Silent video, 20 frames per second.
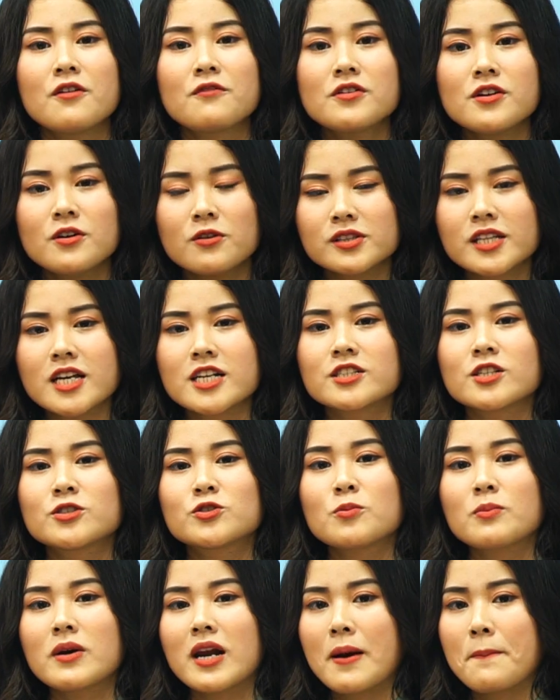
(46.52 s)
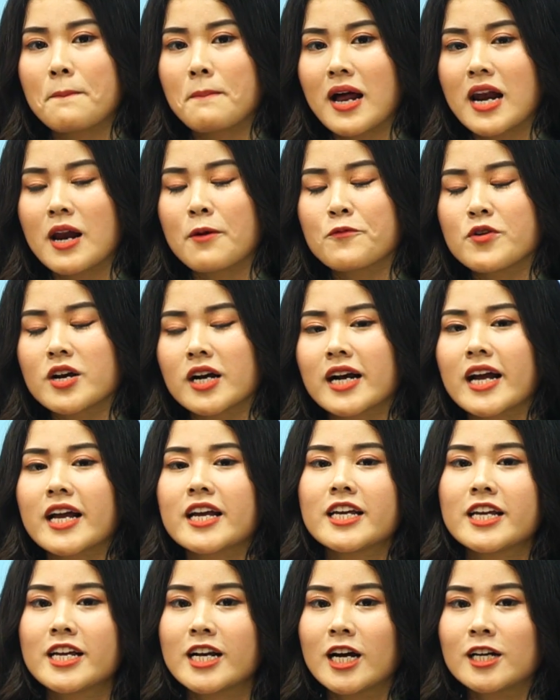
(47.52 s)
vừa có thể sử dụng làm bàn làm việc ngay
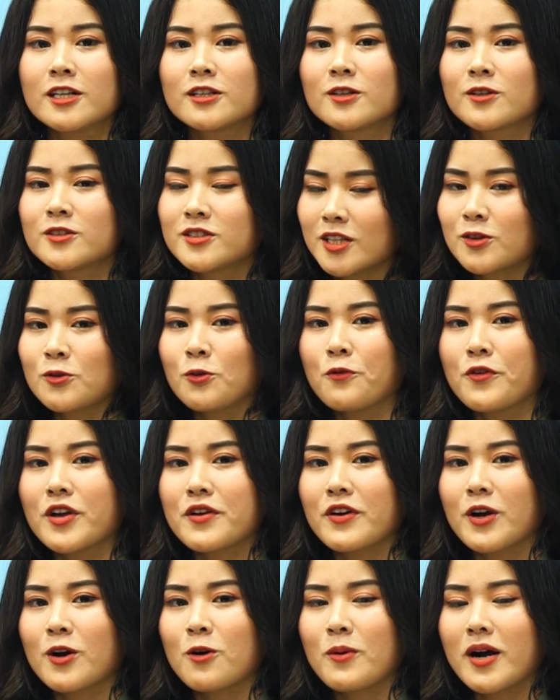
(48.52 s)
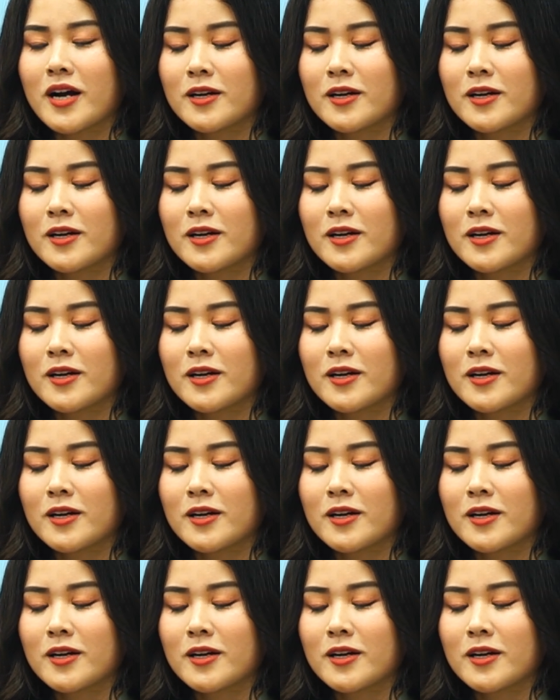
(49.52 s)
khi cần. Rất thú vị phải không